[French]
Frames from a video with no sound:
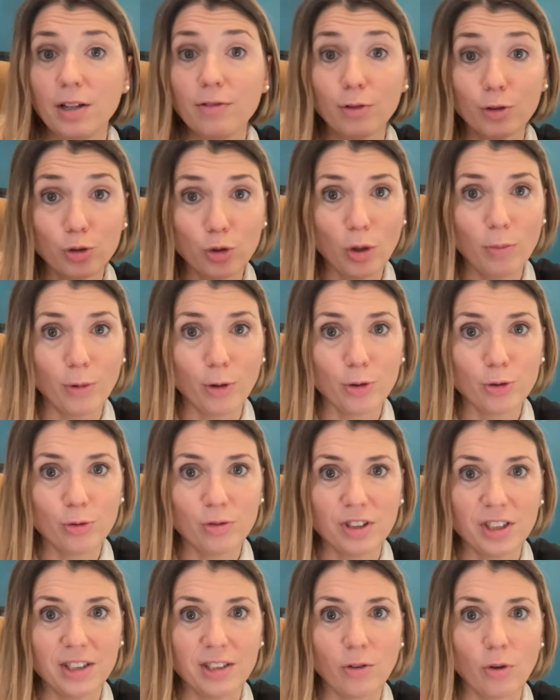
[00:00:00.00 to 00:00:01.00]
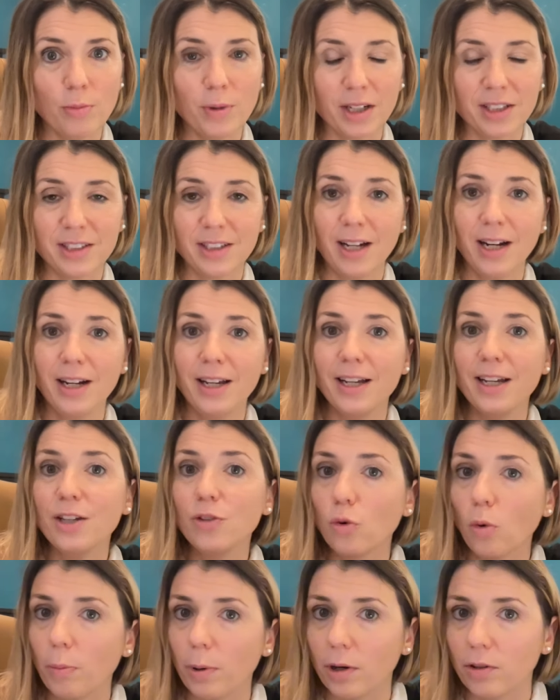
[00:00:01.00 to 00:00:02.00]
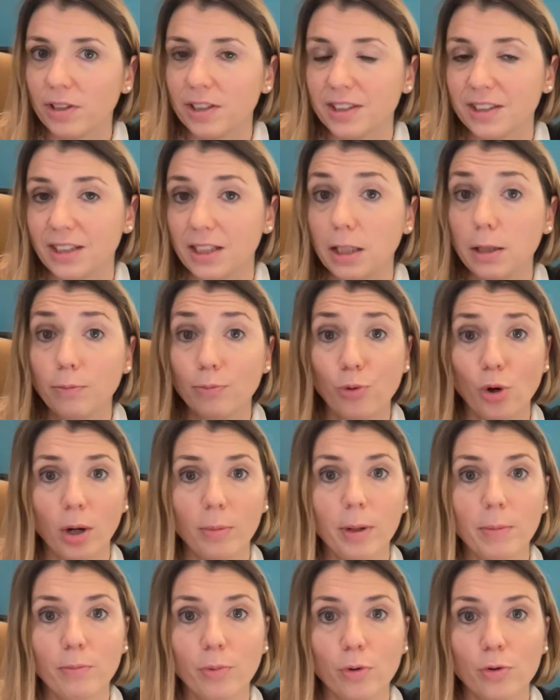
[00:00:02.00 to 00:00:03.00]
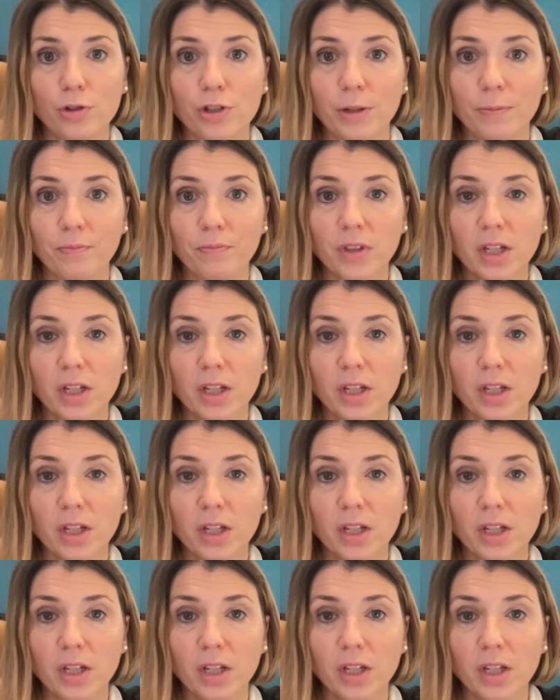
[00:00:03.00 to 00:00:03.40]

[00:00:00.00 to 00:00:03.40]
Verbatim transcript: éventuellement en société commerciale et non pas en SCI pour un même projet.